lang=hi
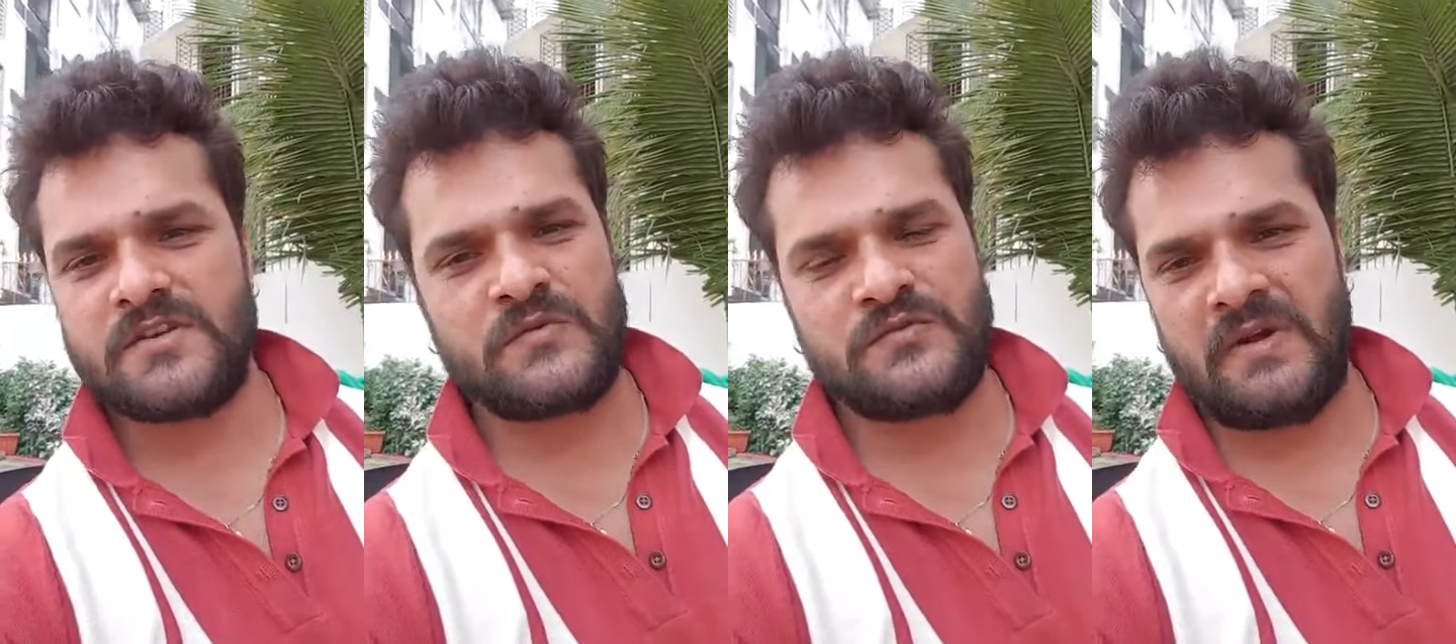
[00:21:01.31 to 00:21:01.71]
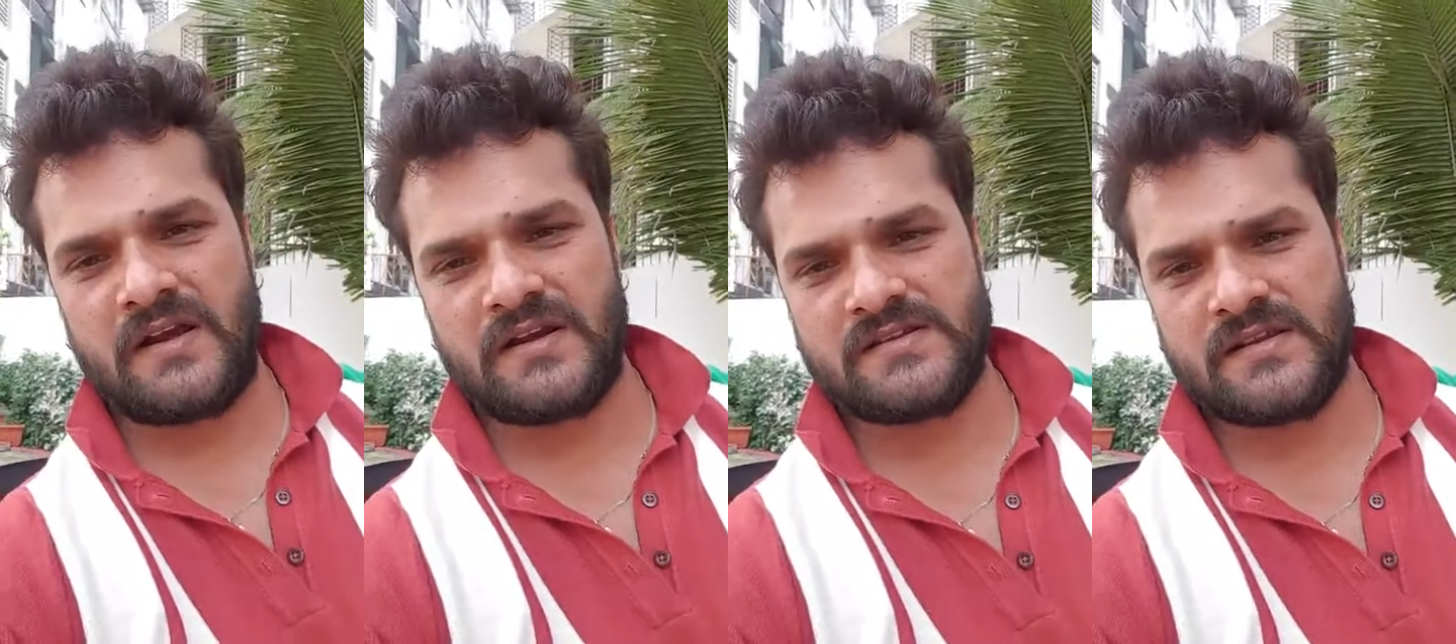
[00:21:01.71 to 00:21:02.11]
से कुछ
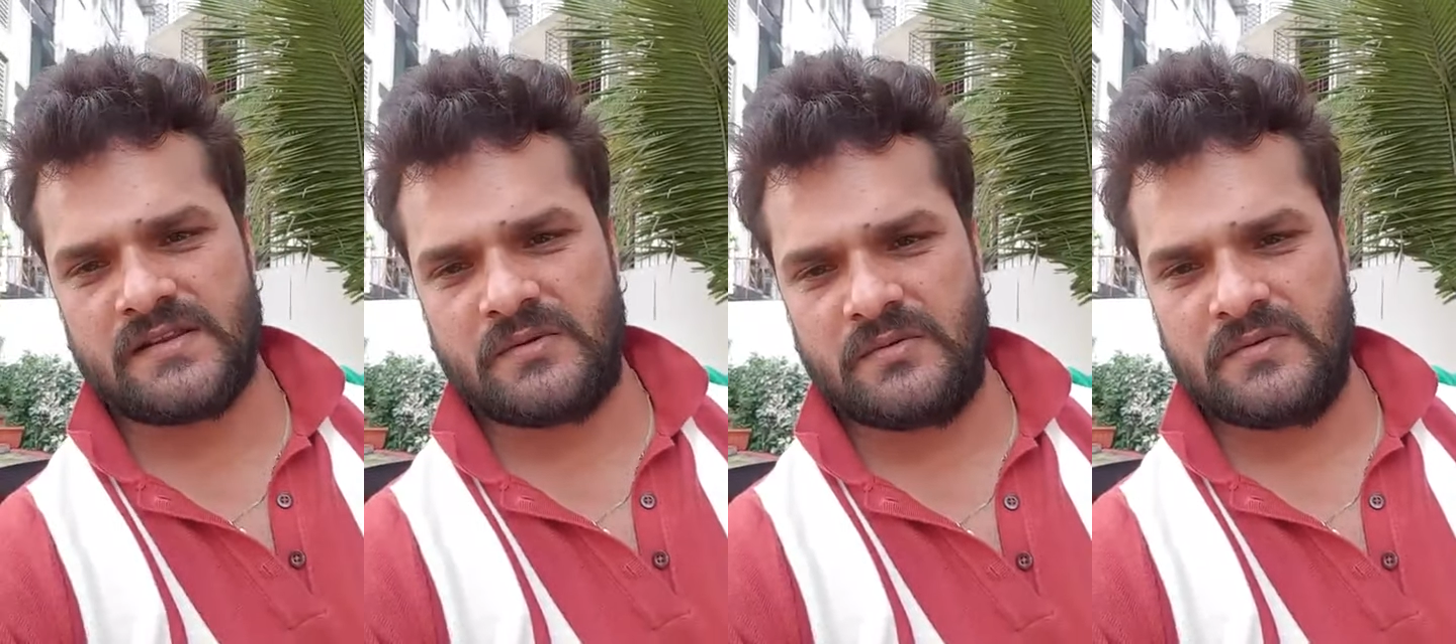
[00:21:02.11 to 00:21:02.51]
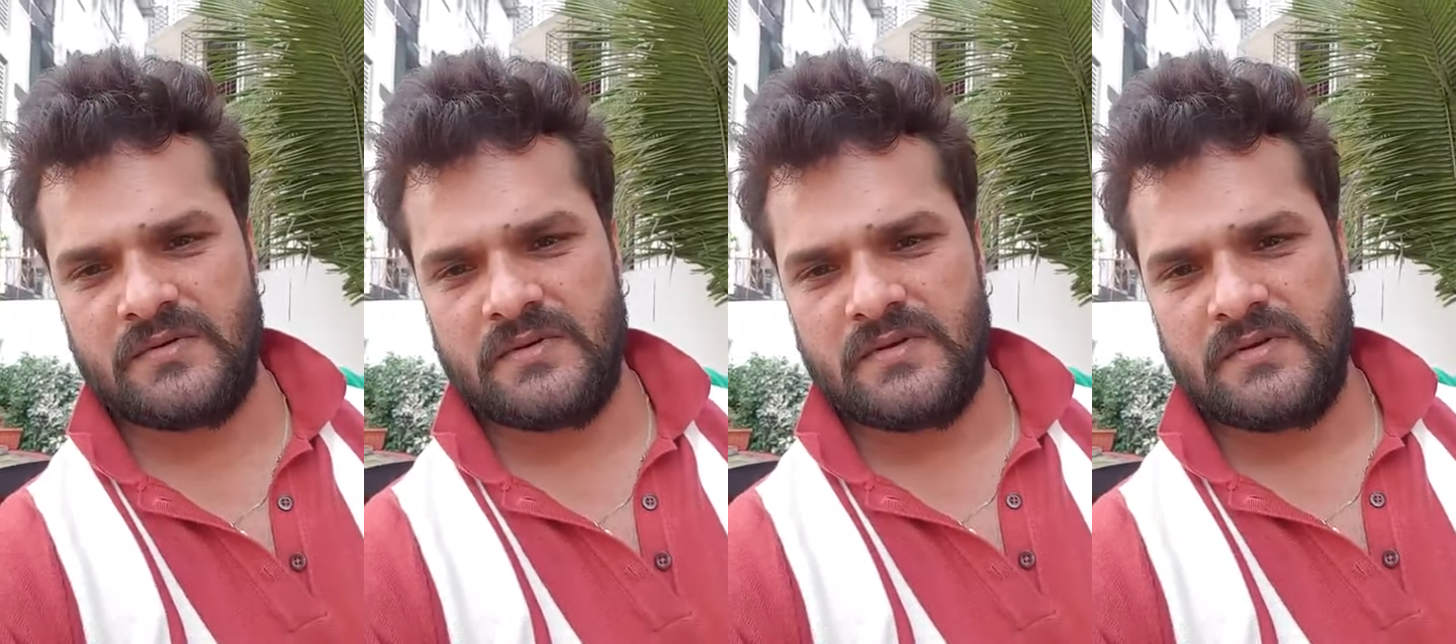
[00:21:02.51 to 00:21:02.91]
मांगना चाहता हूँ
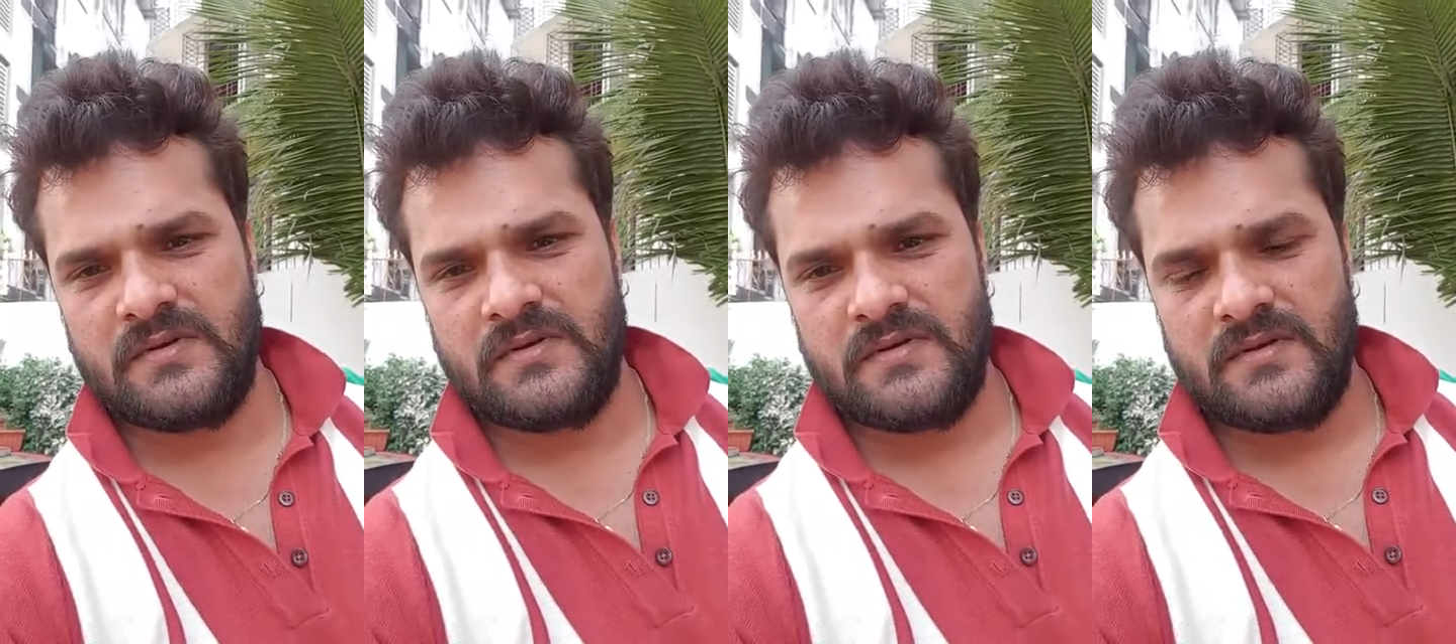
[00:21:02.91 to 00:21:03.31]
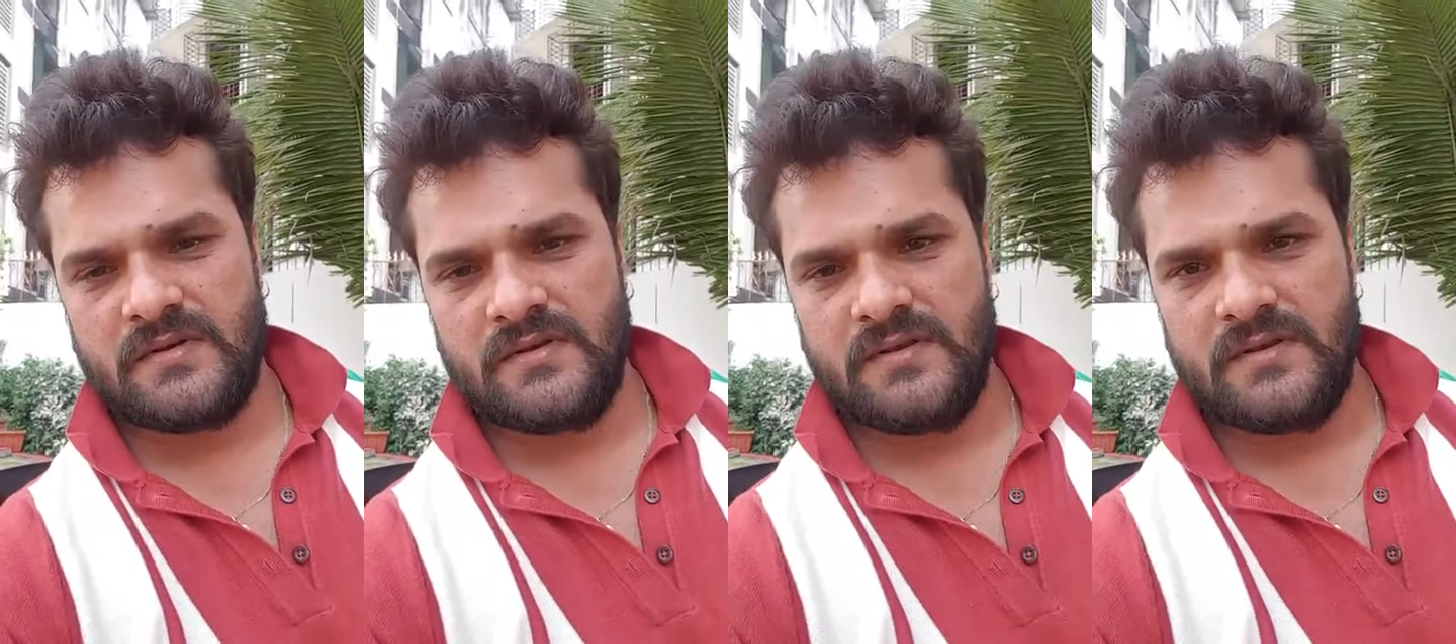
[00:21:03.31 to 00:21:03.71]

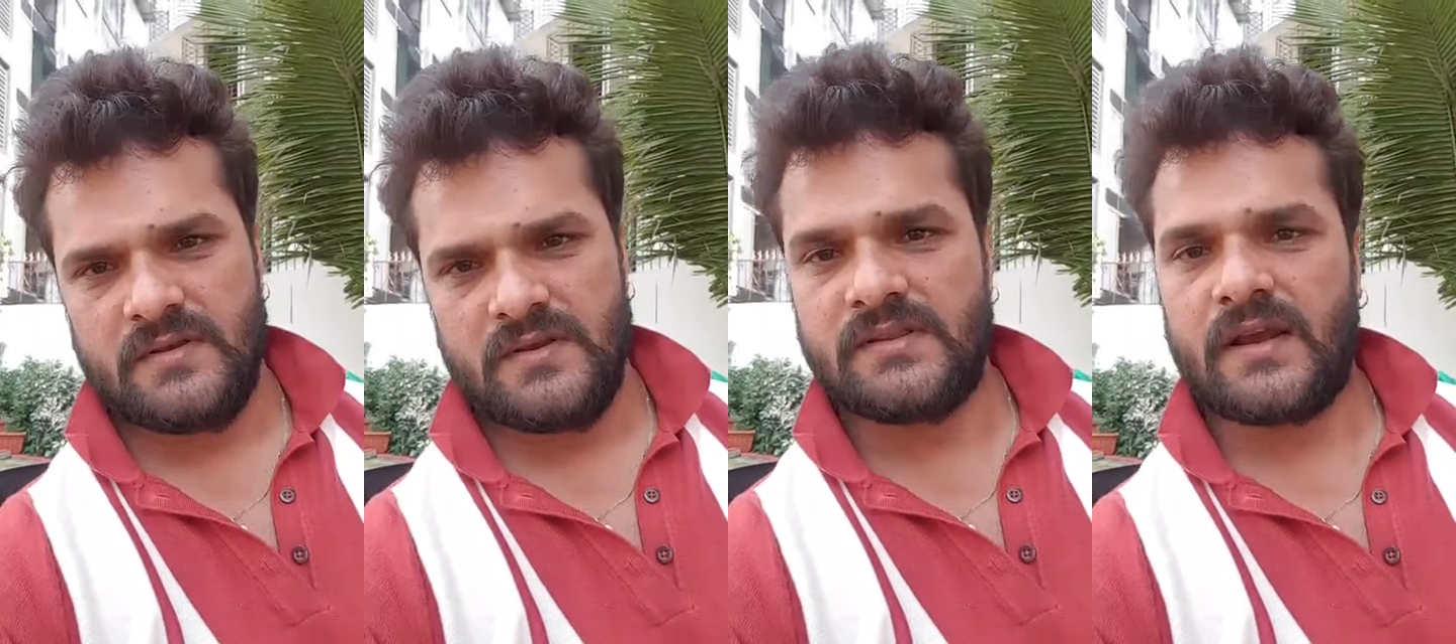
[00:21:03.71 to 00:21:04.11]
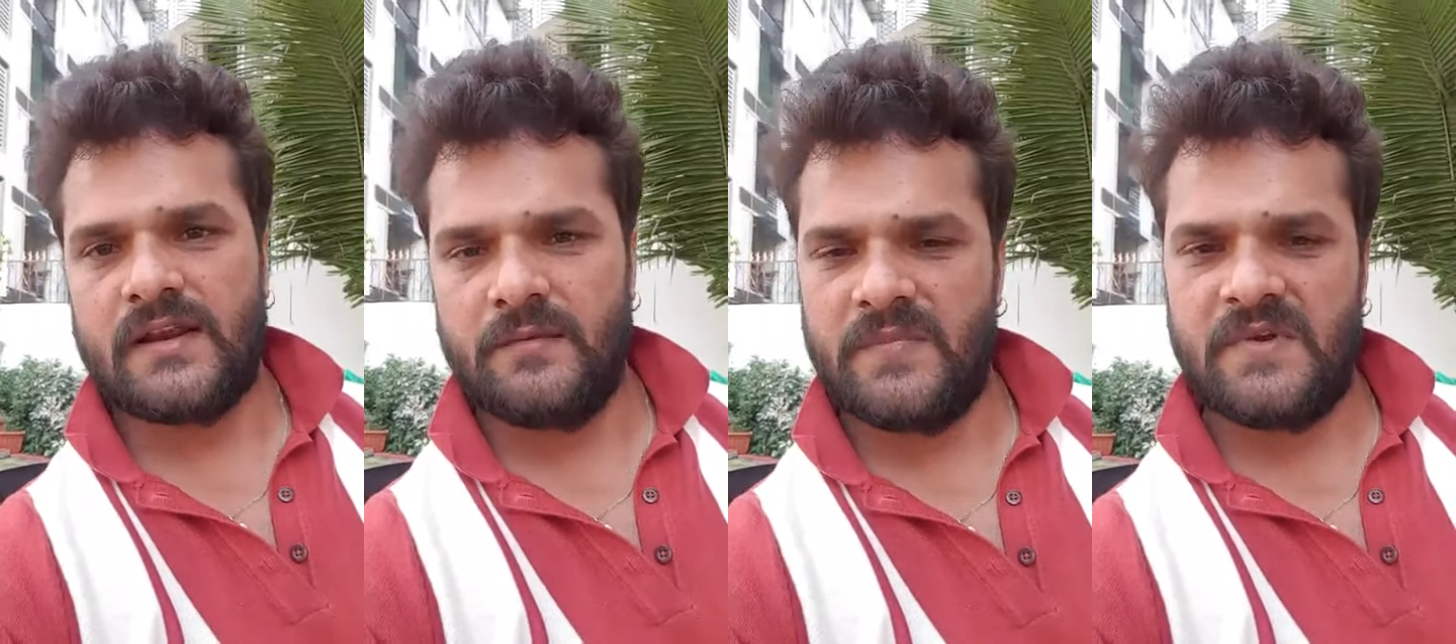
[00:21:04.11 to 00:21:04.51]
ये
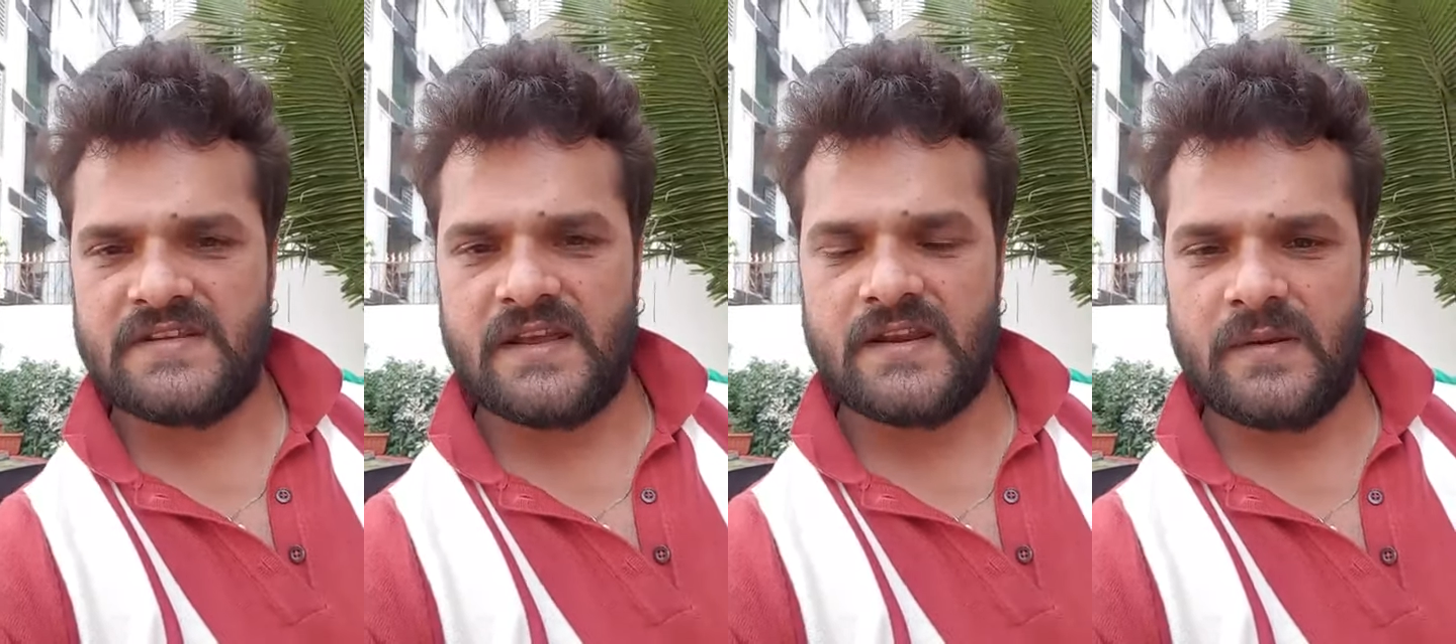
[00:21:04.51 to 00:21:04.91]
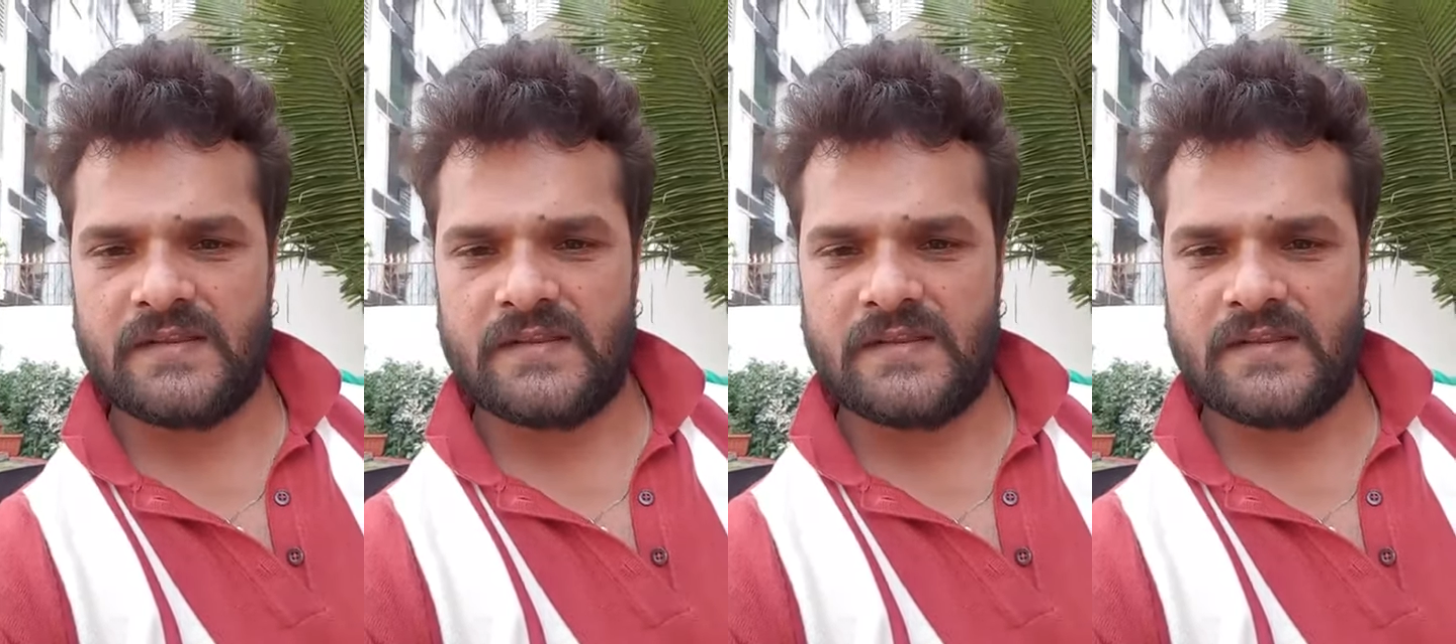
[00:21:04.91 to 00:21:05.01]
तकलीफ में मैं सारी